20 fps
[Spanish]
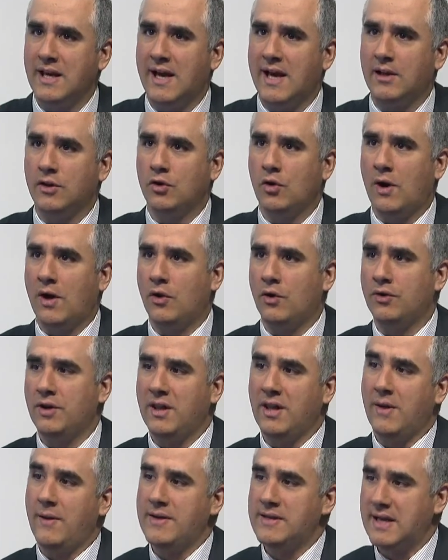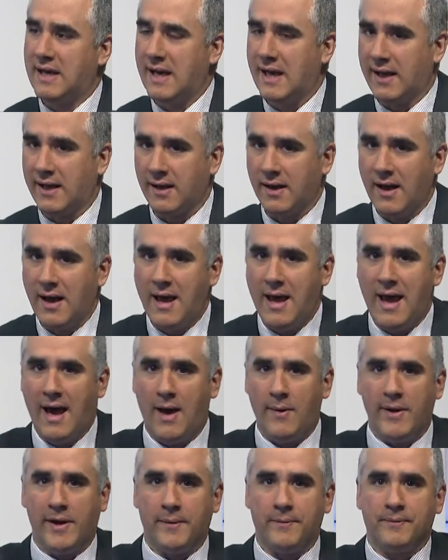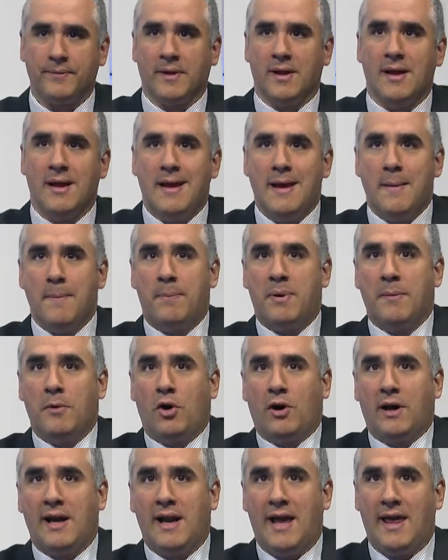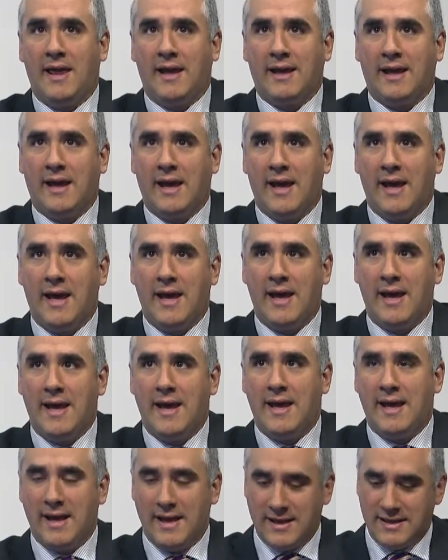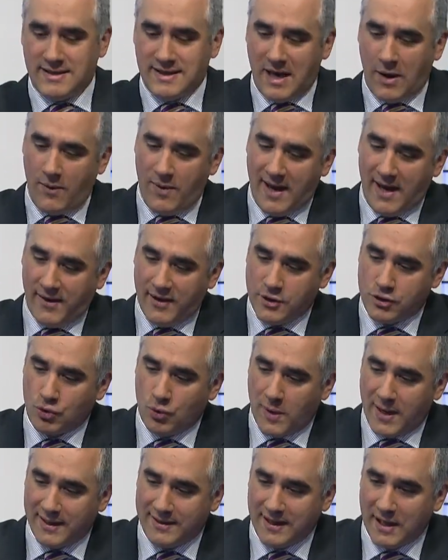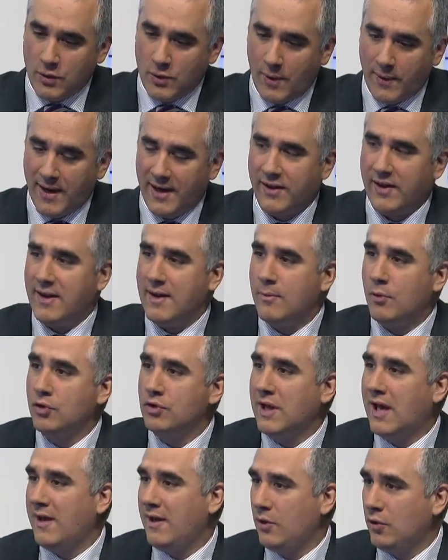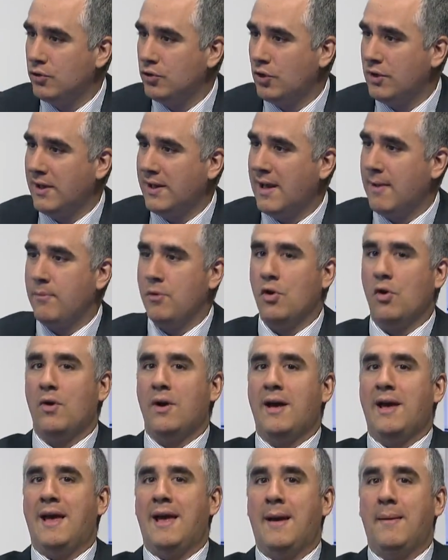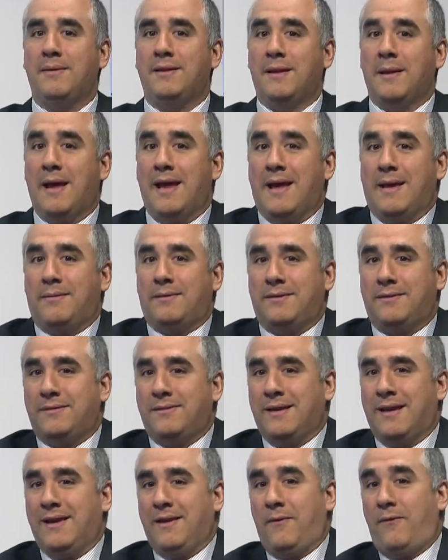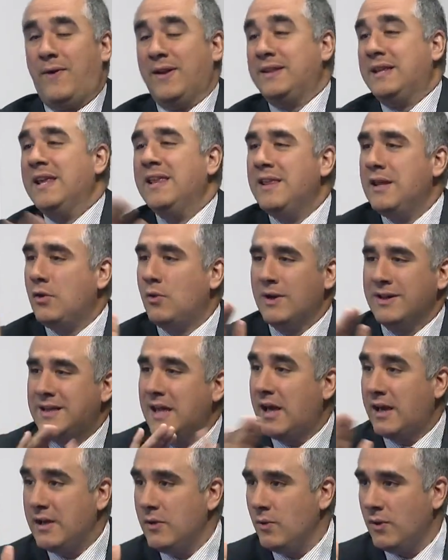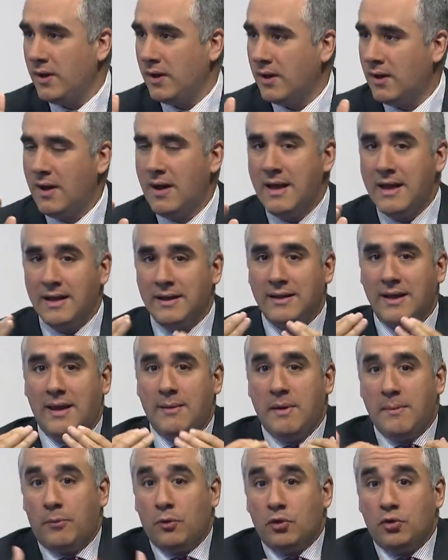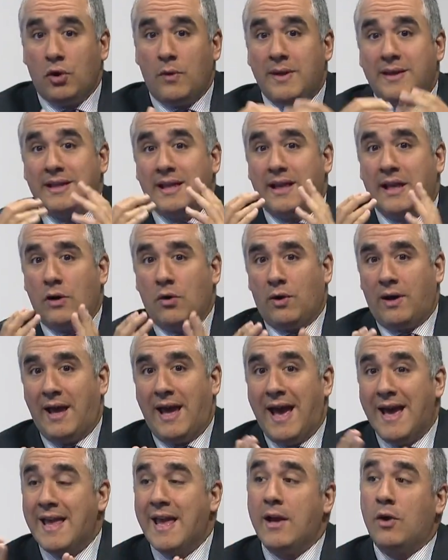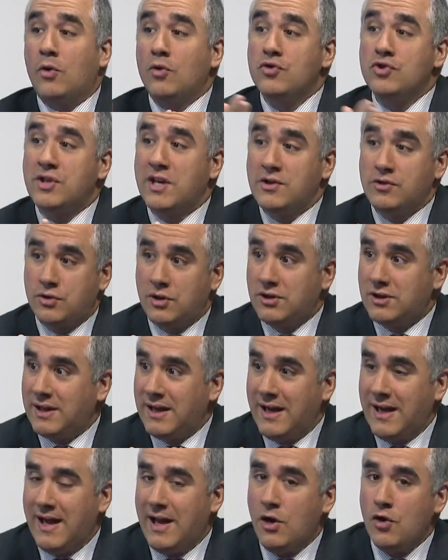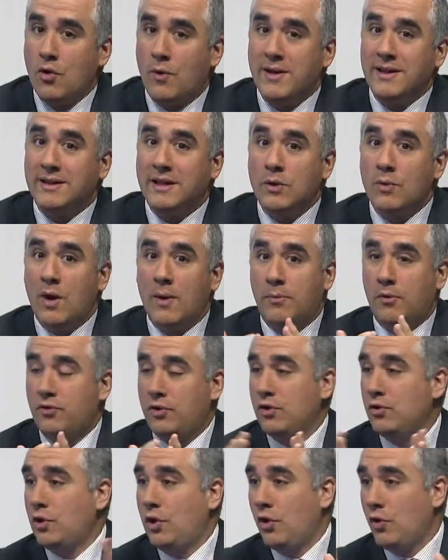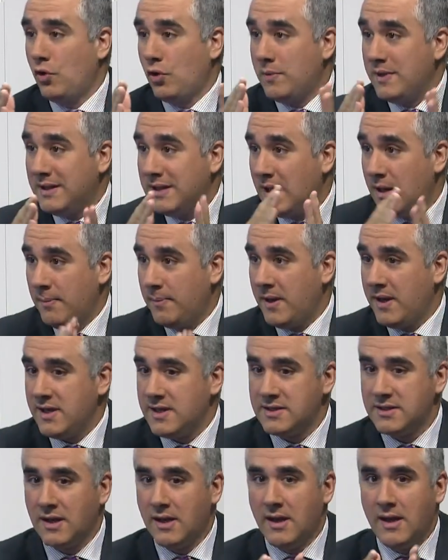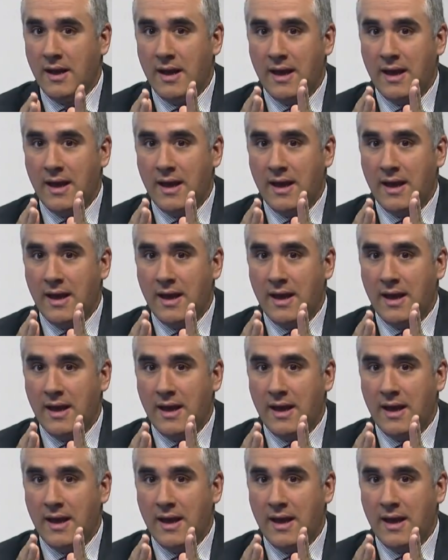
llegando a donde deben llegar. A ver, Primero que nada, que eh, ya hablar de subasta y no hablar de desmontaje del control de cambio es, fatídico, es terrible. Desde mi punto de vista, y creo que ahí hay consenso entre el 99% de los economistas del país,